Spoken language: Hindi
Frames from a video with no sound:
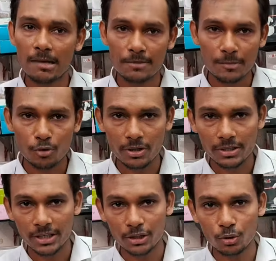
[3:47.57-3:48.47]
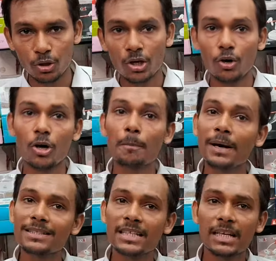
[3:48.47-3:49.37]
हमसे प्रोडक्ट खरीदो और
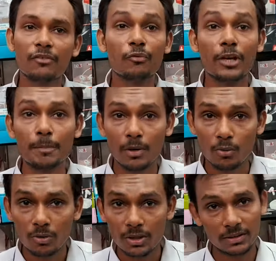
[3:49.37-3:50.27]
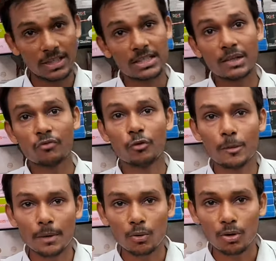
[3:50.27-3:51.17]
पांच है गिफ्ट फ्री पाओ हाँ जी दस गिफ्ट
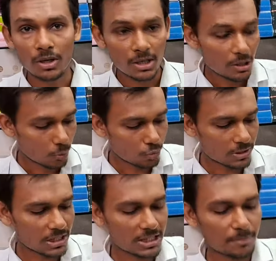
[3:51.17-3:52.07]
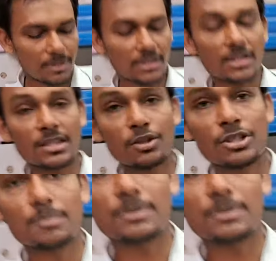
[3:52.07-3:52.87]
फ्री पाओ ये उसके लिए सबसे सस्ती